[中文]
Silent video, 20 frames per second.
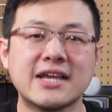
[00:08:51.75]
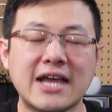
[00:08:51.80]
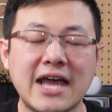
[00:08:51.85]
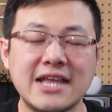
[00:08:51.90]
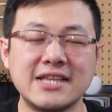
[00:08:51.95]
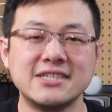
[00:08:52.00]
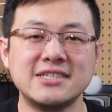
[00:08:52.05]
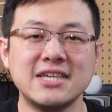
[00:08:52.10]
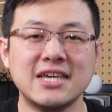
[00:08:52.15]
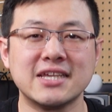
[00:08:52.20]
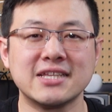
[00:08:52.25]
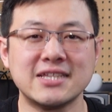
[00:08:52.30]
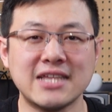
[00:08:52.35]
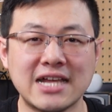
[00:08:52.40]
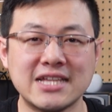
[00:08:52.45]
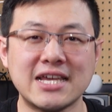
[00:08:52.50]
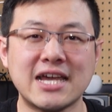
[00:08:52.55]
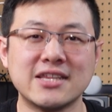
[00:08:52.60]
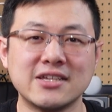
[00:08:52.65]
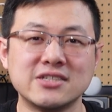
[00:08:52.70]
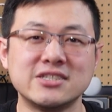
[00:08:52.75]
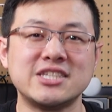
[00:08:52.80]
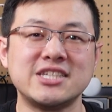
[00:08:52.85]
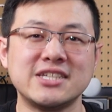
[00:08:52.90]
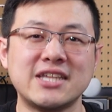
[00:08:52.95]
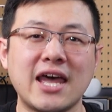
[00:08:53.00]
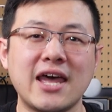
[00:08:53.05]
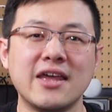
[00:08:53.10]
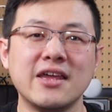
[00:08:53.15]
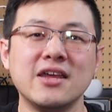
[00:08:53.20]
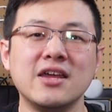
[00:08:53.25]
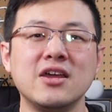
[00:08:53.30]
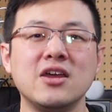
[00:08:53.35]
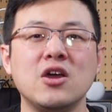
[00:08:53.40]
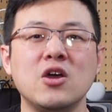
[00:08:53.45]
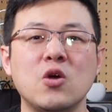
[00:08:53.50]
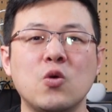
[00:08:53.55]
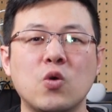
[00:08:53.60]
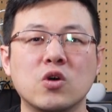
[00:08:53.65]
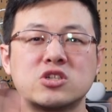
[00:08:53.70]
感谢大家的期待，
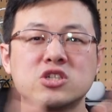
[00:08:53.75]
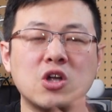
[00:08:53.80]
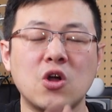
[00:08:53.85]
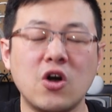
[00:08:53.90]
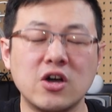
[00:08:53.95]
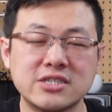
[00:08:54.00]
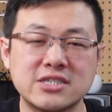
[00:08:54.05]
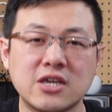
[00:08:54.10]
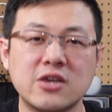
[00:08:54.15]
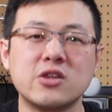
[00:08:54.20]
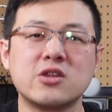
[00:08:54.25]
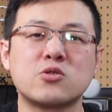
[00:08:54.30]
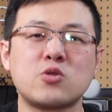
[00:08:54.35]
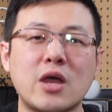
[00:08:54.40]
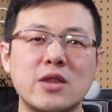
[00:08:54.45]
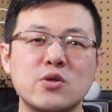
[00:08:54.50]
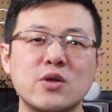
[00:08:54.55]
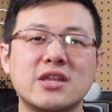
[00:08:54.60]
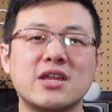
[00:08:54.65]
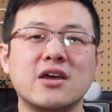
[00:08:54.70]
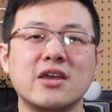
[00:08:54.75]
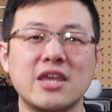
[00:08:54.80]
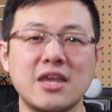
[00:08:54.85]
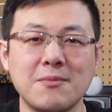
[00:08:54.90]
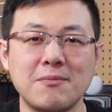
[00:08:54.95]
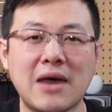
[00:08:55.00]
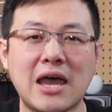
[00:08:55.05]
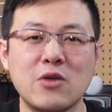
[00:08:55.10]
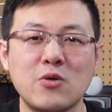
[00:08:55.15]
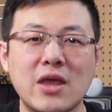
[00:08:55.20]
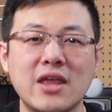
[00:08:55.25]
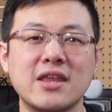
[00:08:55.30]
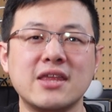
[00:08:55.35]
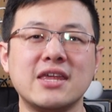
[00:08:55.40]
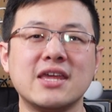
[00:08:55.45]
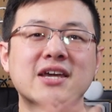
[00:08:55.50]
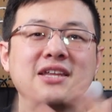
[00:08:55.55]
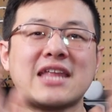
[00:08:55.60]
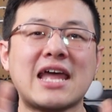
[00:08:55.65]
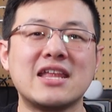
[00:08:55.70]
我是 h o s i g a t e 团队的尹白元，
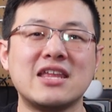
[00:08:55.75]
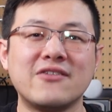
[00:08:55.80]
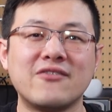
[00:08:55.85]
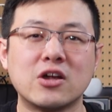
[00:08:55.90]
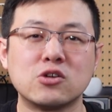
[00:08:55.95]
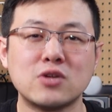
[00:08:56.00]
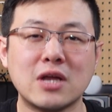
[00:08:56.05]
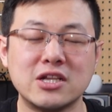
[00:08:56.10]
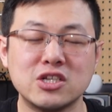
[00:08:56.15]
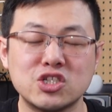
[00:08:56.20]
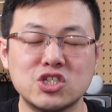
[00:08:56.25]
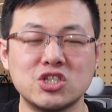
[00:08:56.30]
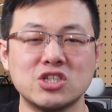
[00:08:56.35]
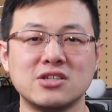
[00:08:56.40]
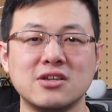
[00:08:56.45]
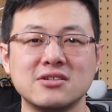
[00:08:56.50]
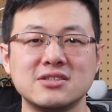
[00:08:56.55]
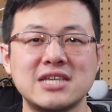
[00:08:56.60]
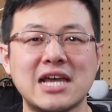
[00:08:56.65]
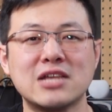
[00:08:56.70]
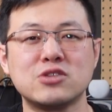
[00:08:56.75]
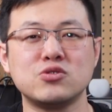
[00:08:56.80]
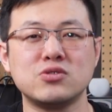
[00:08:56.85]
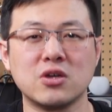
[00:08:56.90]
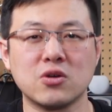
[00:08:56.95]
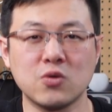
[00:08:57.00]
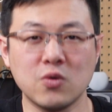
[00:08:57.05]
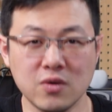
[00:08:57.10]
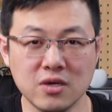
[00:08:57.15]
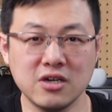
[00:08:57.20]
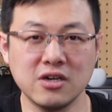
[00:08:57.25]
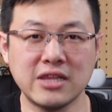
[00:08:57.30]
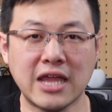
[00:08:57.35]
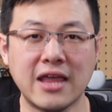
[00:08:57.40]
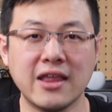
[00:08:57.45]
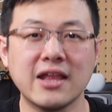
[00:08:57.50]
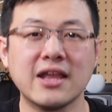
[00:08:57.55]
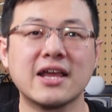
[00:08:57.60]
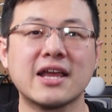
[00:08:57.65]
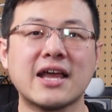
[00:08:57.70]
一个带你玩转智能家居的工科
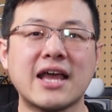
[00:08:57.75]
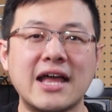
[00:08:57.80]
男。